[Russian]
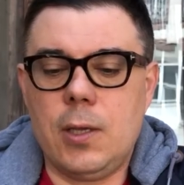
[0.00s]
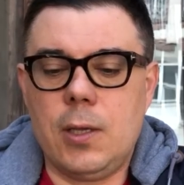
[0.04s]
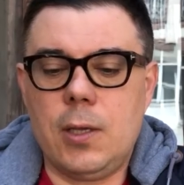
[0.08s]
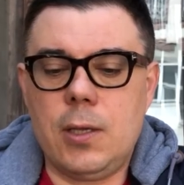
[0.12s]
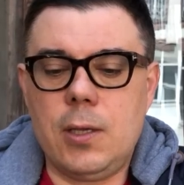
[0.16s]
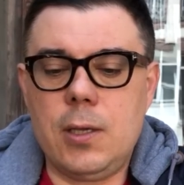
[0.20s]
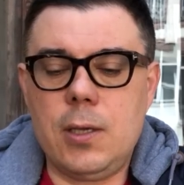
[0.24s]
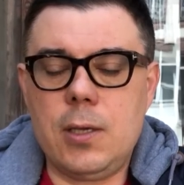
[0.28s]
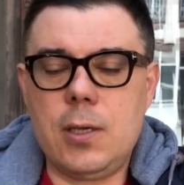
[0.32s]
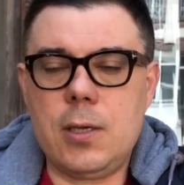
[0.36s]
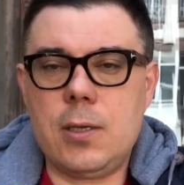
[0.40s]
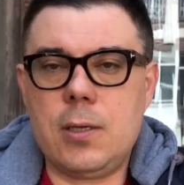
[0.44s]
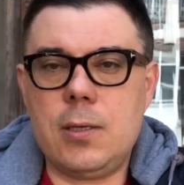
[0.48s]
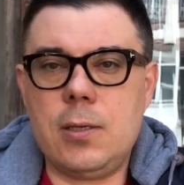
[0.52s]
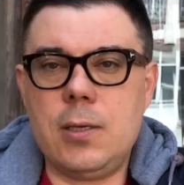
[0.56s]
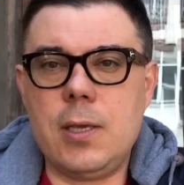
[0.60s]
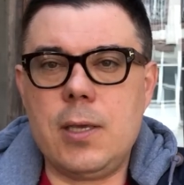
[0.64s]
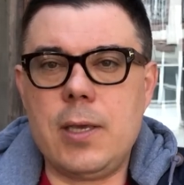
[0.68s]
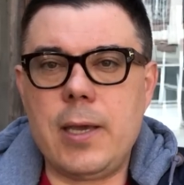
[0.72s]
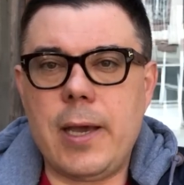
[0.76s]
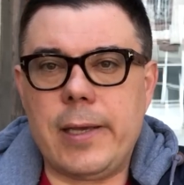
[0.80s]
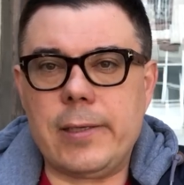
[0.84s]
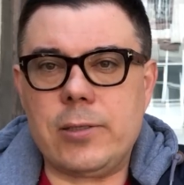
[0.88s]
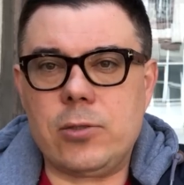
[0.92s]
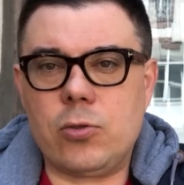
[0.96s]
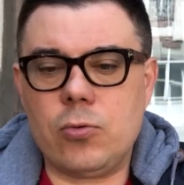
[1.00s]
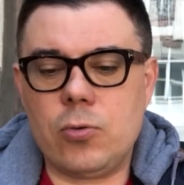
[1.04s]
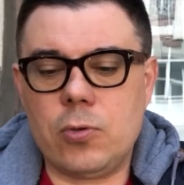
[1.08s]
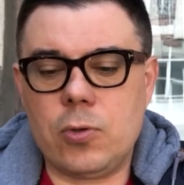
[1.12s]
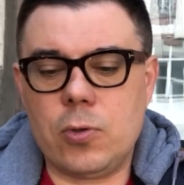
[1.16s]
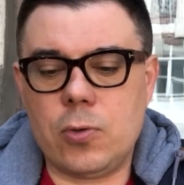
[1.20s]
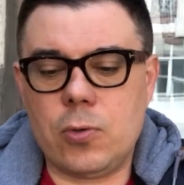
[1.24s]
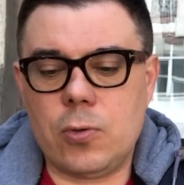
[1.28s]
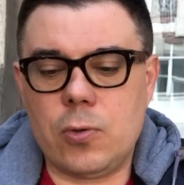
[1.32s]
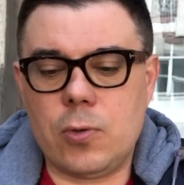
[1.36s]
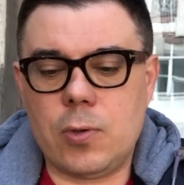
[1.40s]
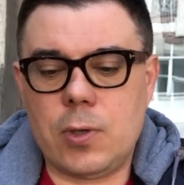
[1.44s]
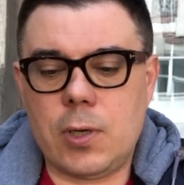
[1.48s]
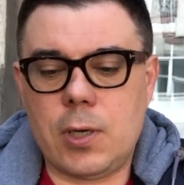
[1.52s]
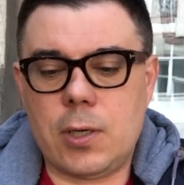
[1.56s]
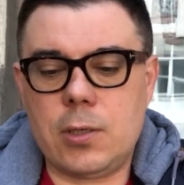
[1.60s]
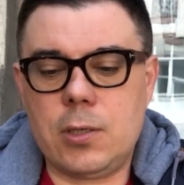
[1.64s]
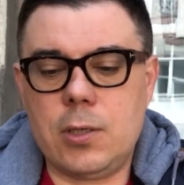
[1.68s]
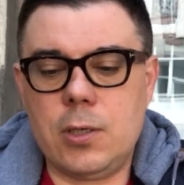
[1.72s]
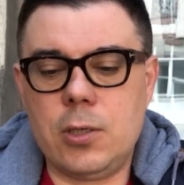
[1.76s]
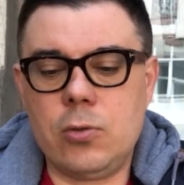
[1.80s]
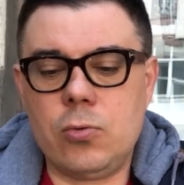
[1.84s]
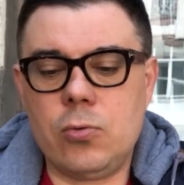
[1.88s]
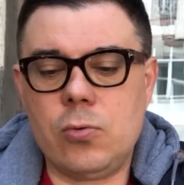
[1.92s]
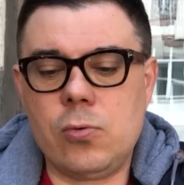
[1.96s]
и неясную
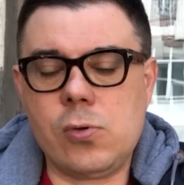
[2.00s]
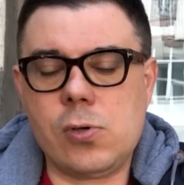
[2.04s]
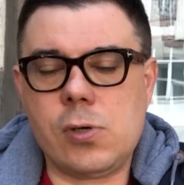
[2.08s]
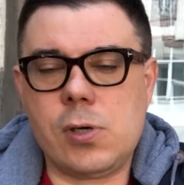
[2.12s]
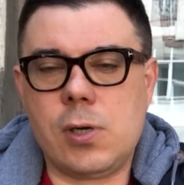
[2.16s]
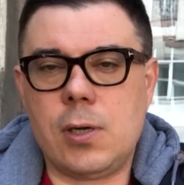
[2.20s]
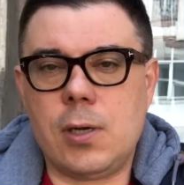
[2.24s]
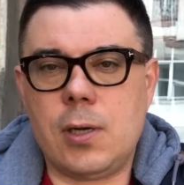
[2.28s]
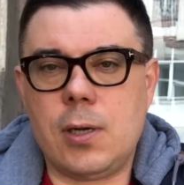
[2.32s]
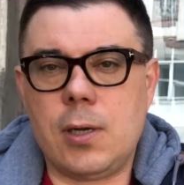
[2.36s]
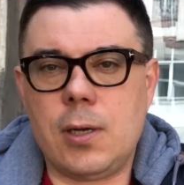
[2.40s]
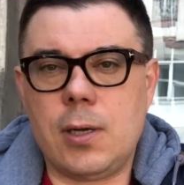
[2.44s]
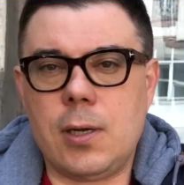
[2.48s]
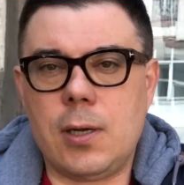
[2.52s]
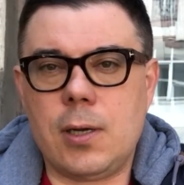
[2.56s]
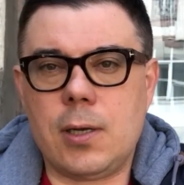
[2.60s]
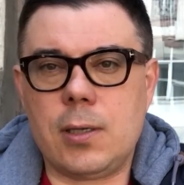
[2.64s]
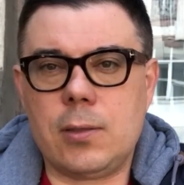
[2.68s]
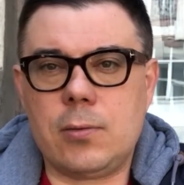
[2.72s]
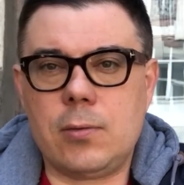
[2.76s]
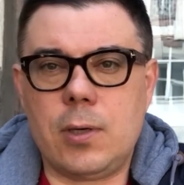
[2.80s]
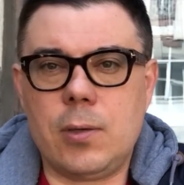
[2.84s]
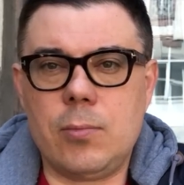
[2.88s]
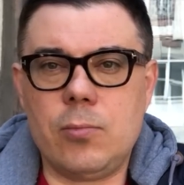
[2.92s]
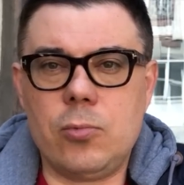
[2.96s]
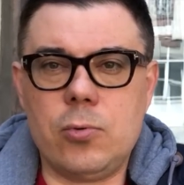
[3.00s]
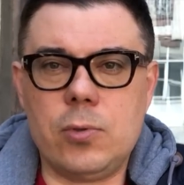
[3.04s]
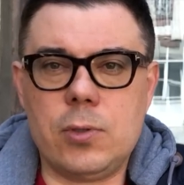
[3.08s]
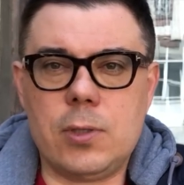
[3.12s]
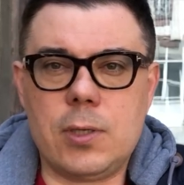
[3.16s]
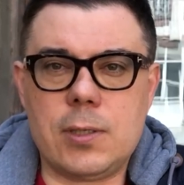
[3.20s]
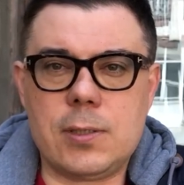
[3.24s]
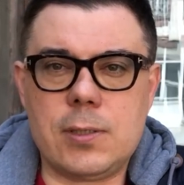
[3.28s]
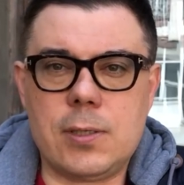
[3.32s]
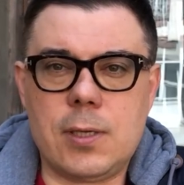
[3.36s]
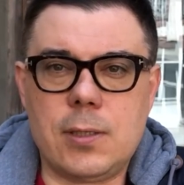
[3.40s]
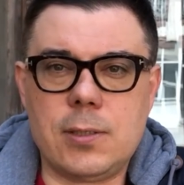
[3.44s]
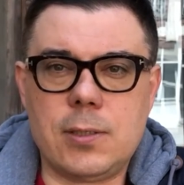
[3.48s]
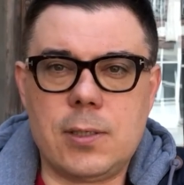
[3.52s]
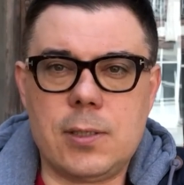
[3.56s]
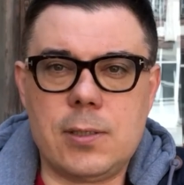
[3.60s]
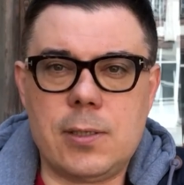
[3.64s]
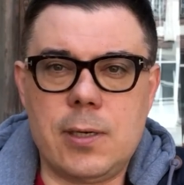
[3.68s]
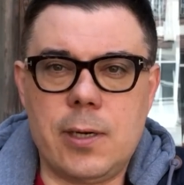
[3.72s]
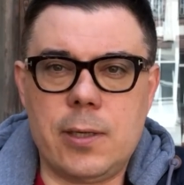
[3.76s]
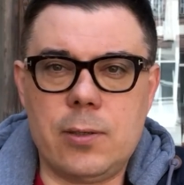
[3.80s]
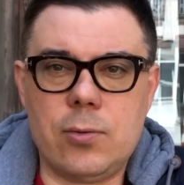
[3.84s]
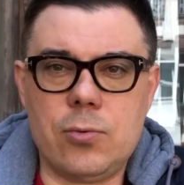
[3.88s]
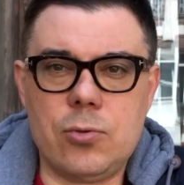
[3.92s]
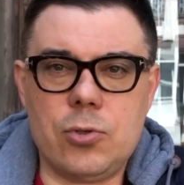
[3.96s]
картину, а, которая будет касаться
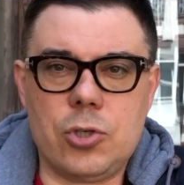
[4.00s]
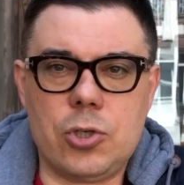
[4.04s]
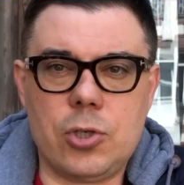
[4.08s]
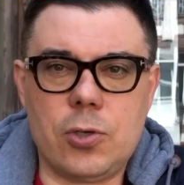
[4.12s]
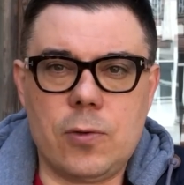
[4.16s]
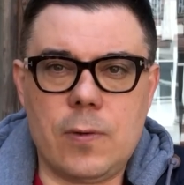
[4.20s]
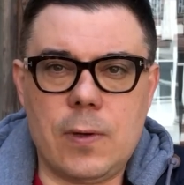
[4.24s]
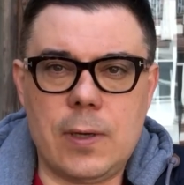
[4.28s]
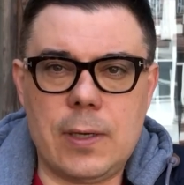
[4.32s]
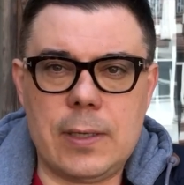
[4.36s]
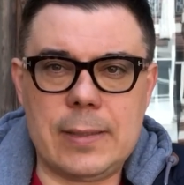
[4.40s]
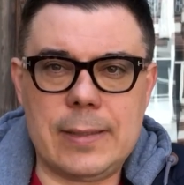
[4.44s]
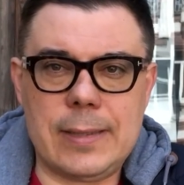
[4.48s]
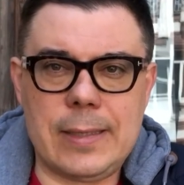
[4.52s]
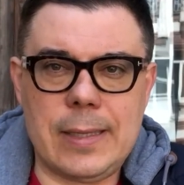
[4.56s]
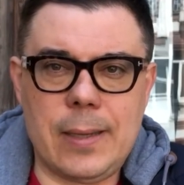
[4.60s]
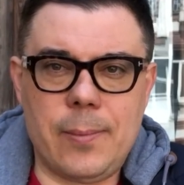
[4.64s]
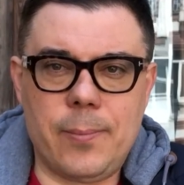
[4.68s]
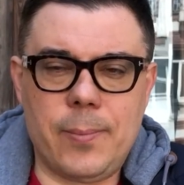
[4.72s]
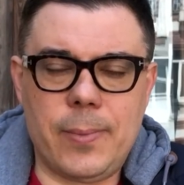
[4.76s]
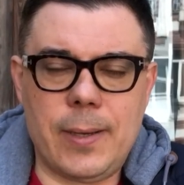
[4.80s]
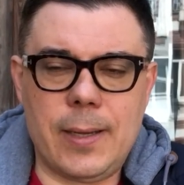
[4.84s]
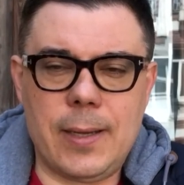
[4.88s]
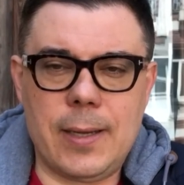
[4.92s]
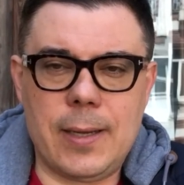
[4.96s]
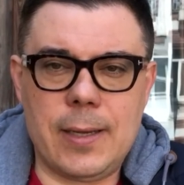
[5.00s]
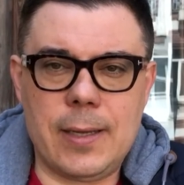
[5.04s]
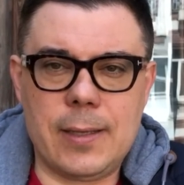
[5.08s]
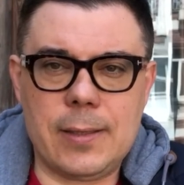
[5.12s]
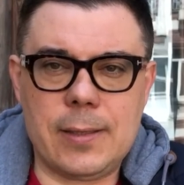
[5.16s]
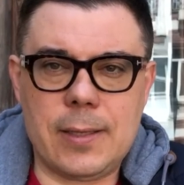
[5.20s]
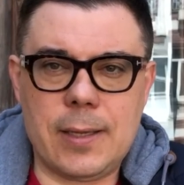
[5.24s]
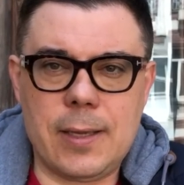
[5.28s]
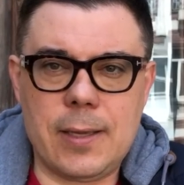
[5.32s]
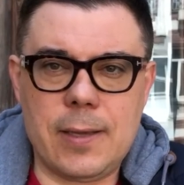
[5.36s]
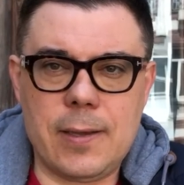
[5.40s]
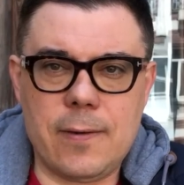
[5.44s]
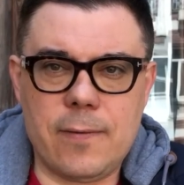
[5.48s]
следующего этапа этой